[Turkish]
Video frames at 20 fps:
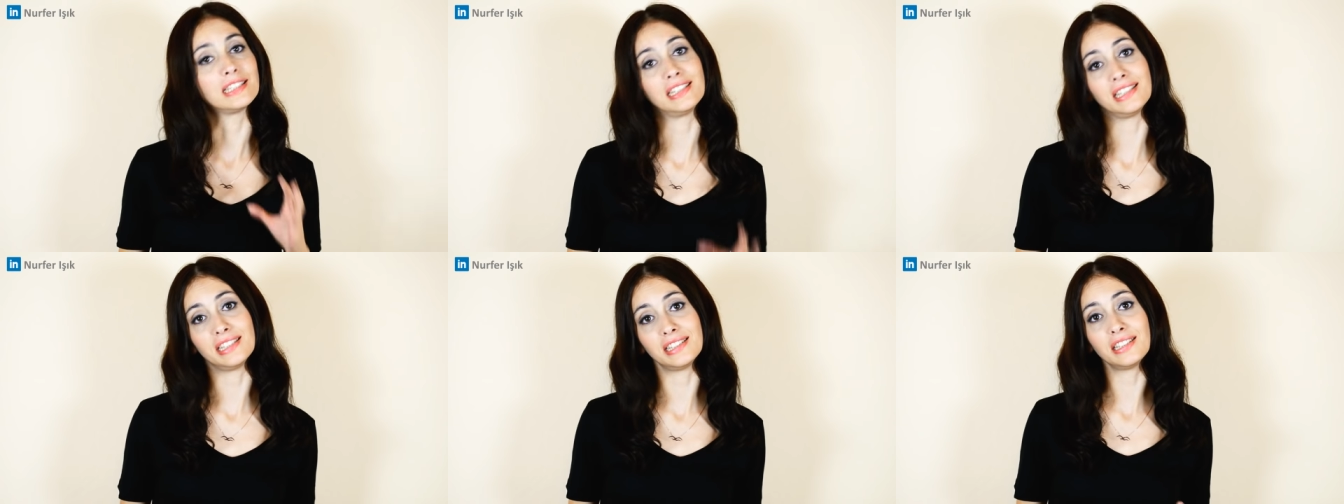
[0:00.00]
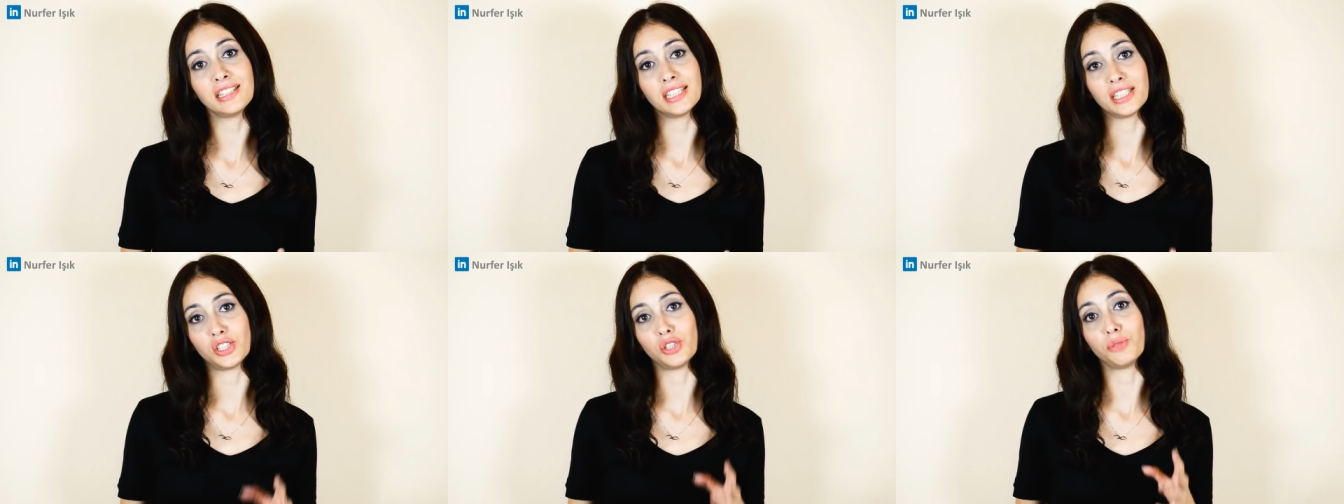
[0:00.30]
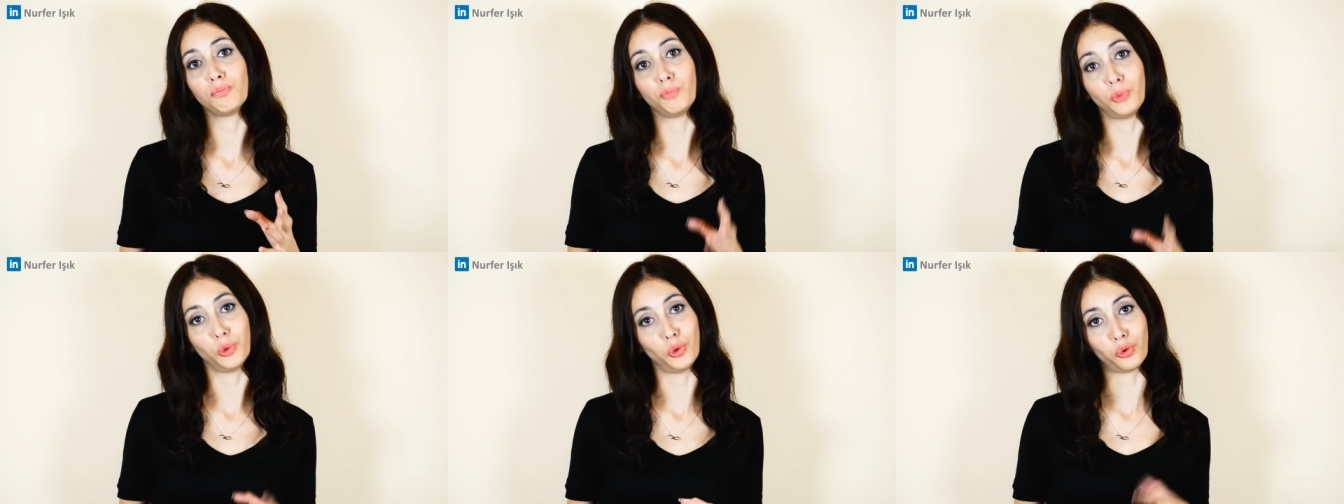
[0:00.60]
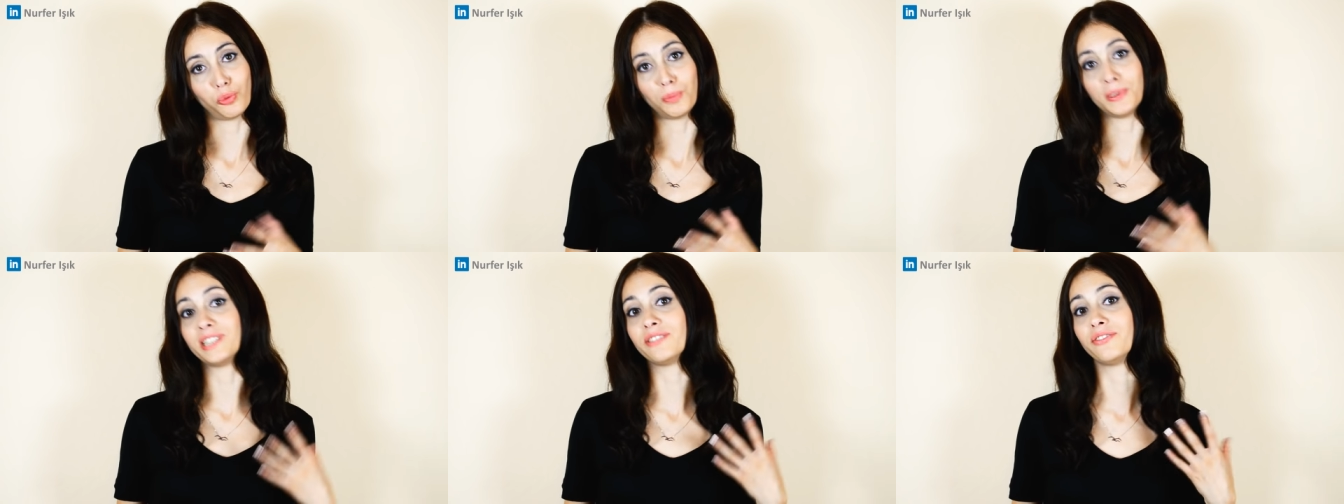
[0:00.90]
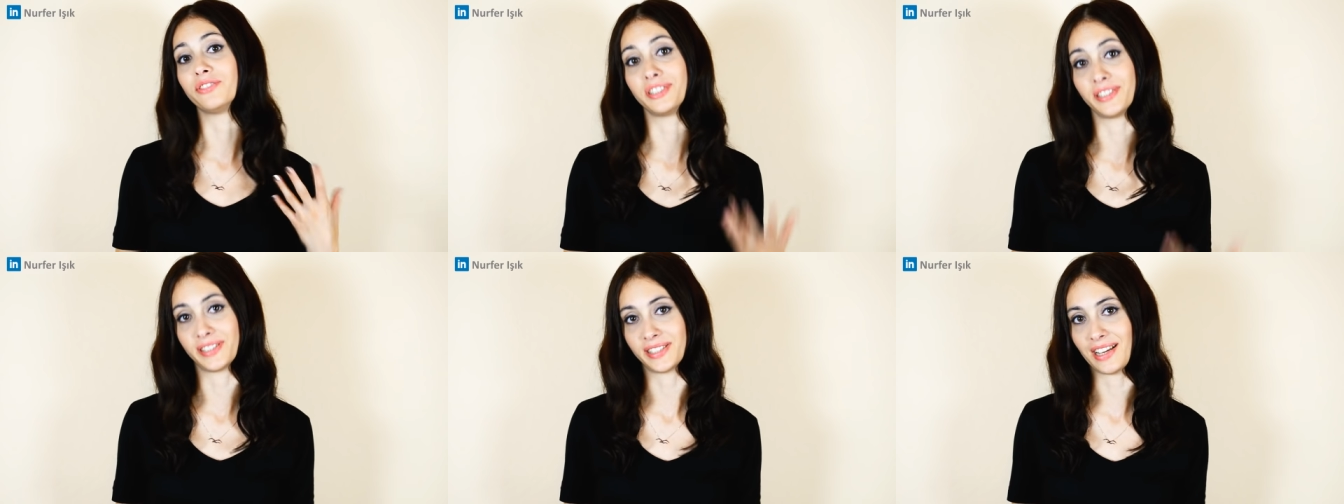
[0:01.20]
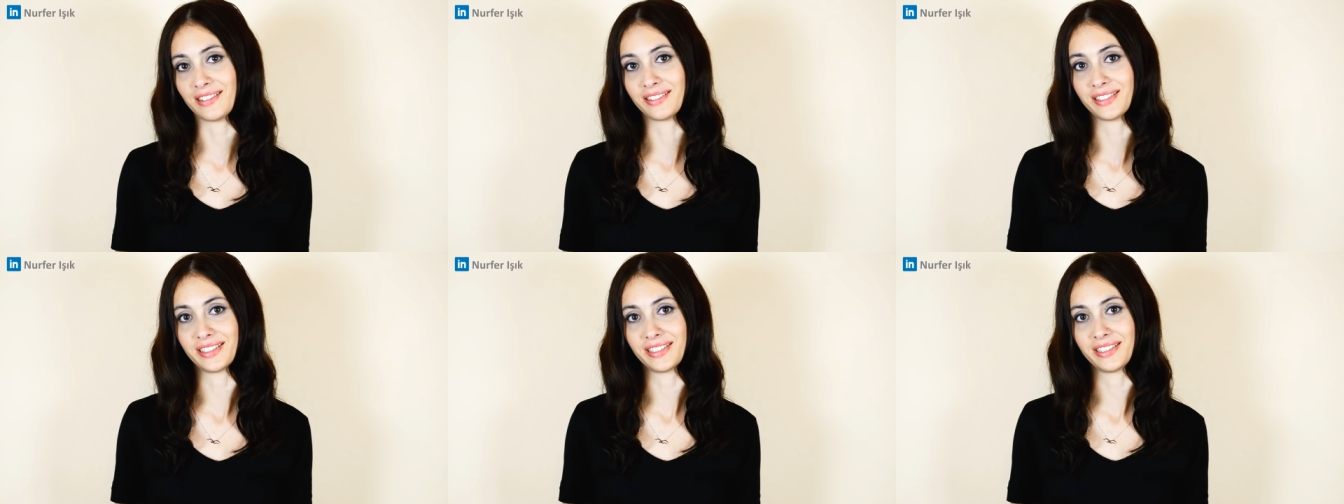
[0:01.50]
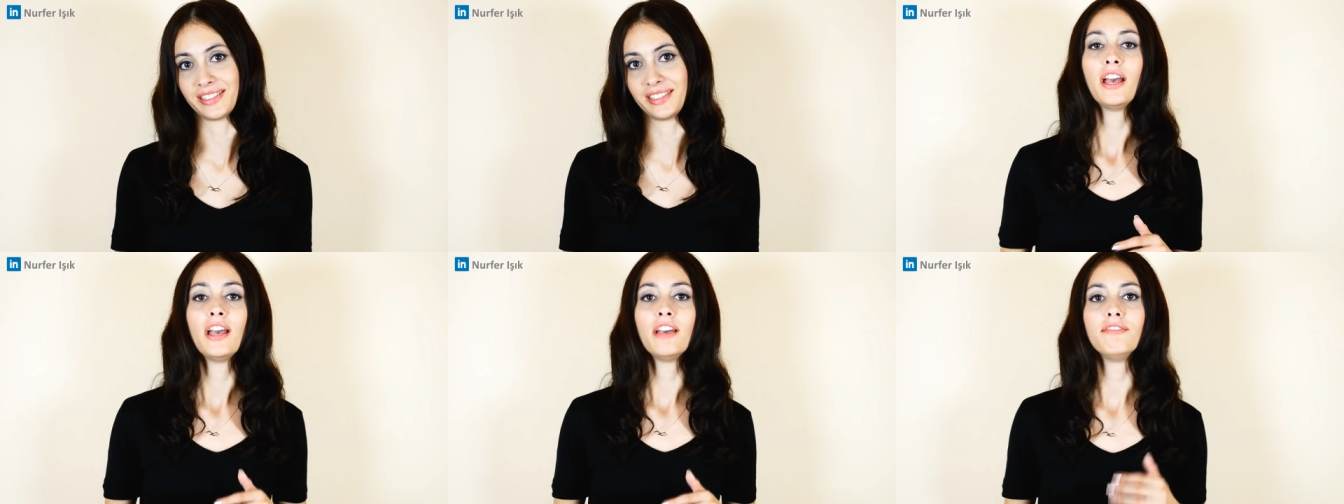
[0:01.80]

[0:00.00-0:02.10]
sizin için büyük bir fırsattır.